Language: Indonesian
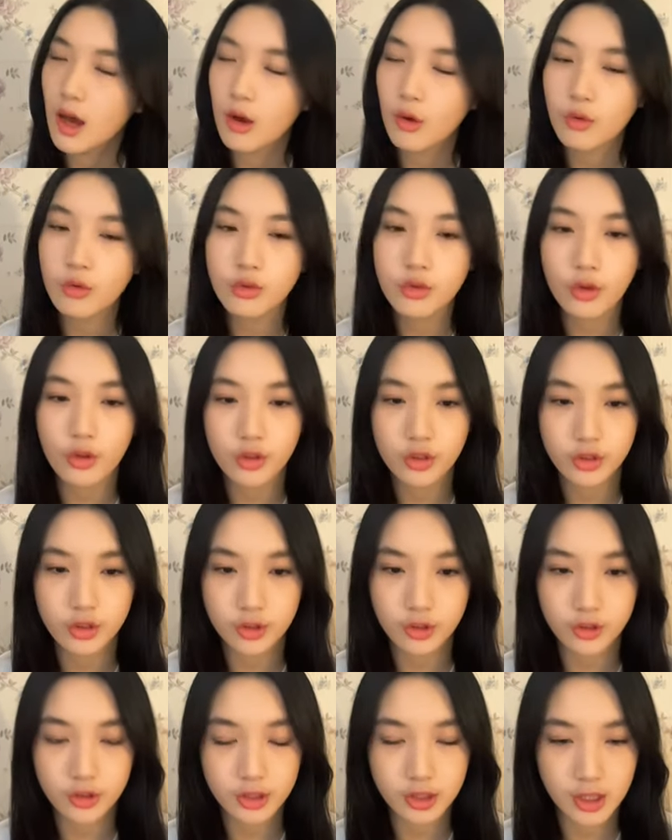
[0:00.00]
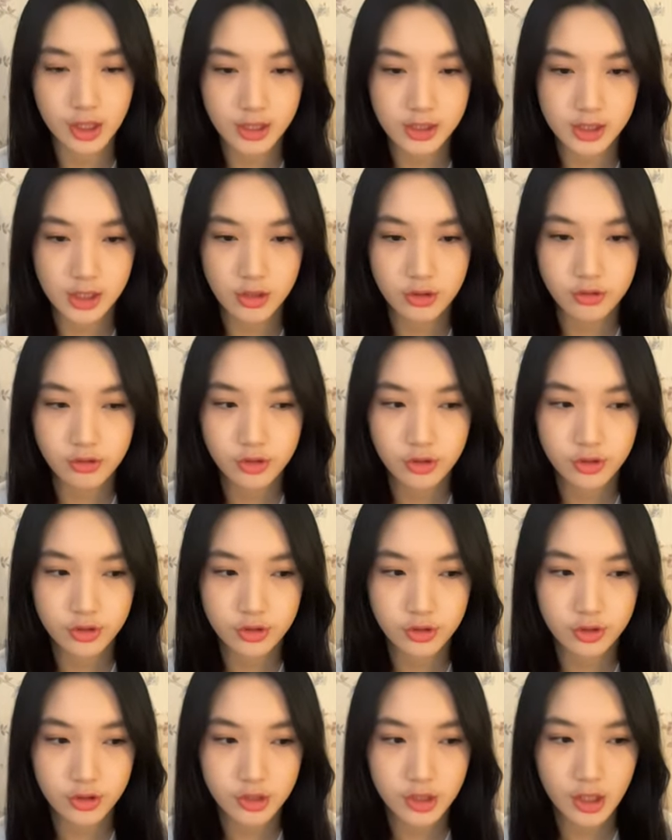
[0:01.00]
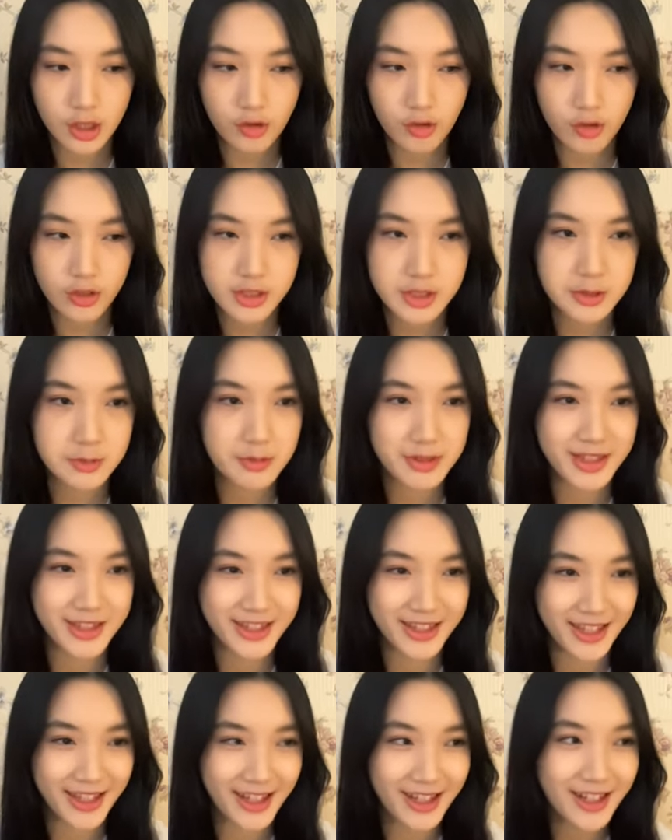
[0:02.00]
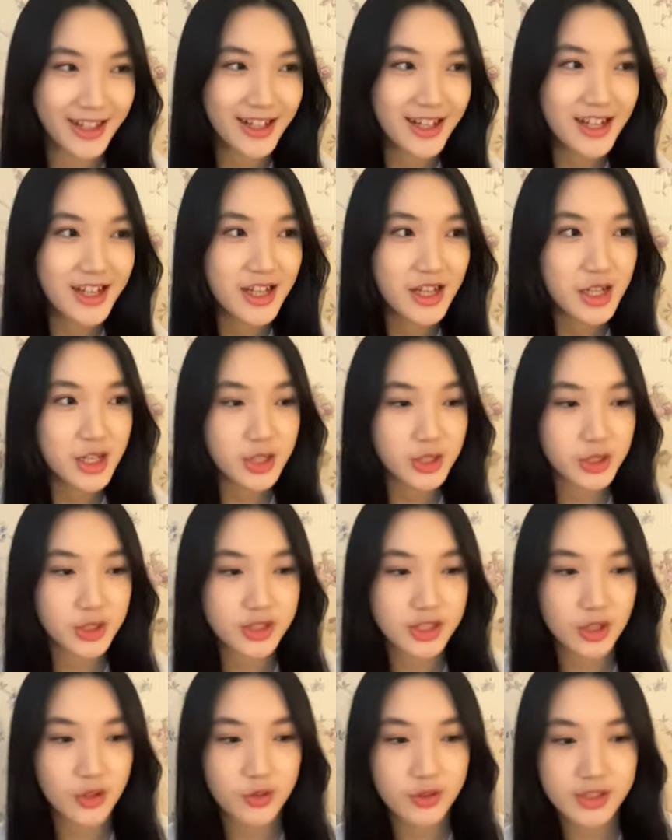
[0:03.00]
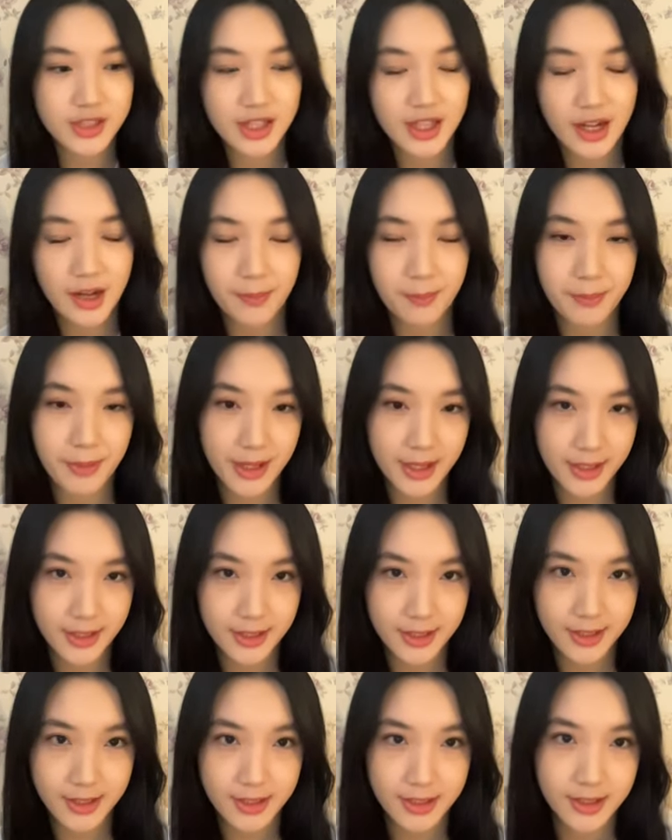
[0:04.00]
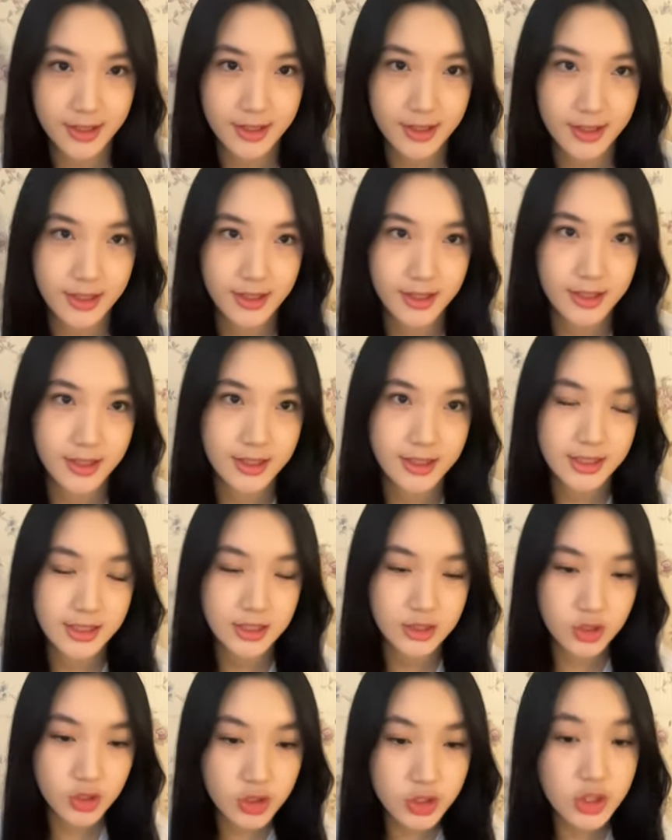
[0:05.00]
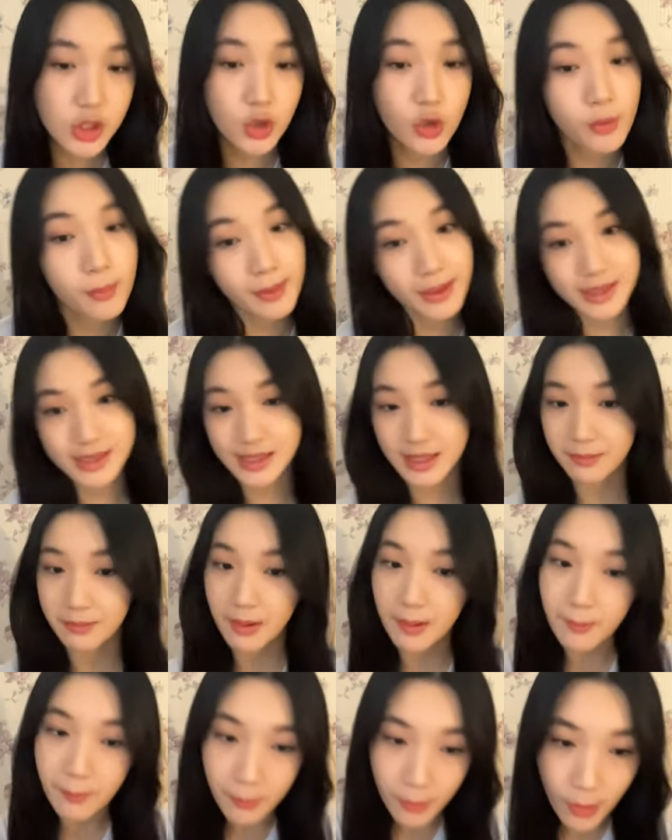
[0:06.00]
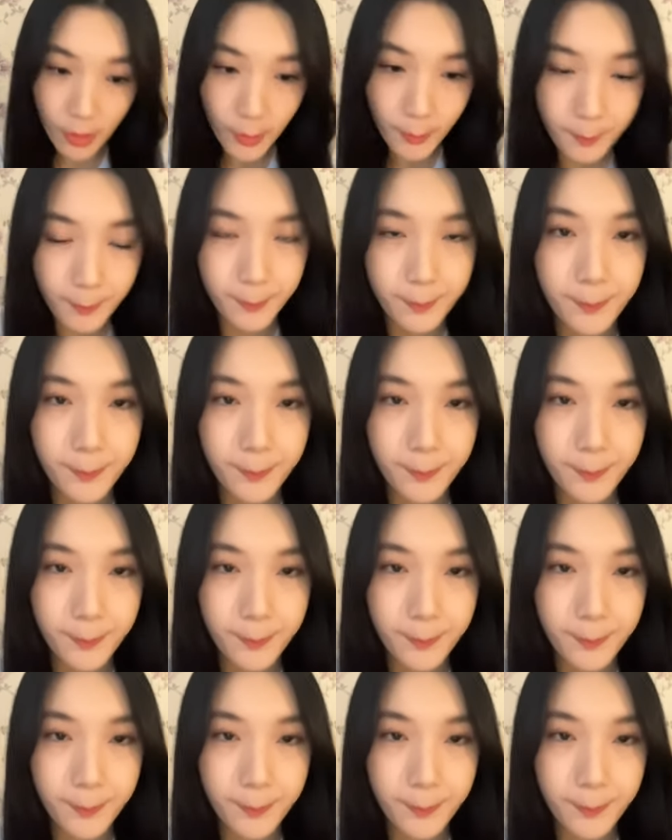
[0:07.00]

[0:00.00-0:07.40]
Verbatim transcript: aku nonton guys aku nonton drakor sebentar terus aku sarapan terus aku main sama Bob